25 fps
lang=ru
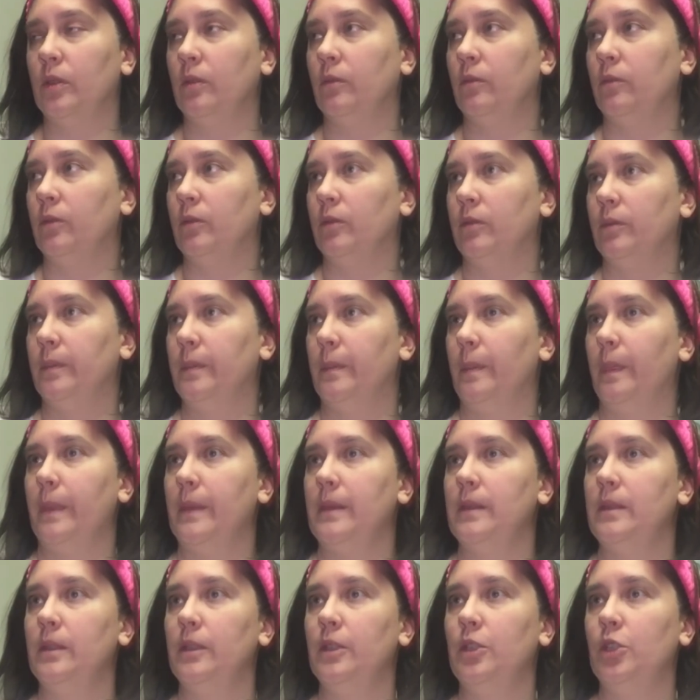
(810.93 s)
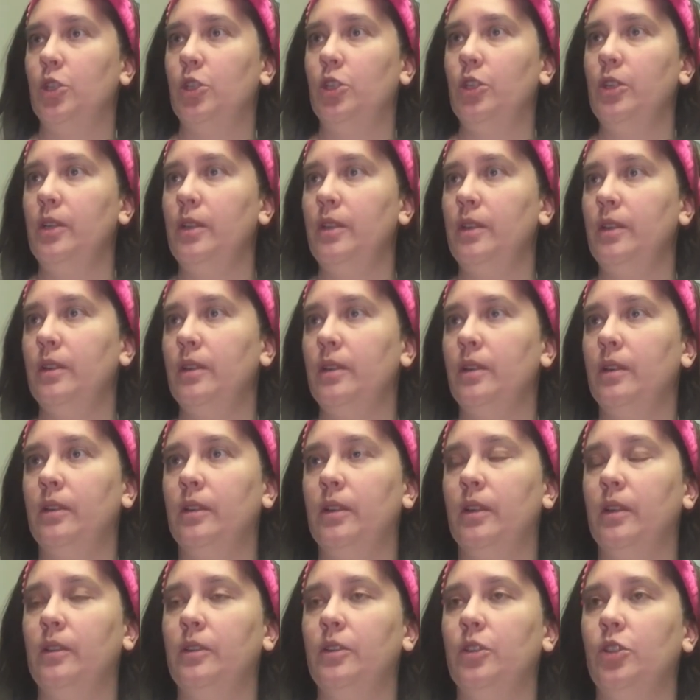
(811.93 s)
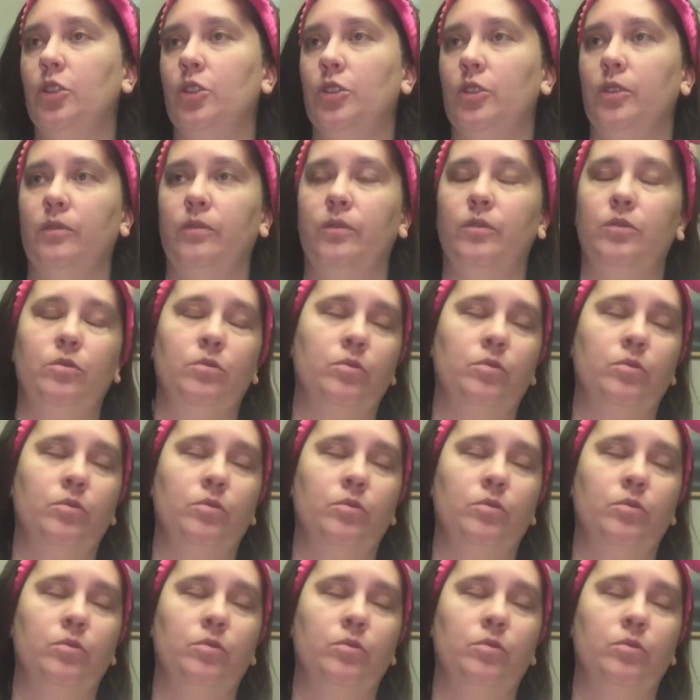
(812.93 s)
этого снаряжение горнолыжное,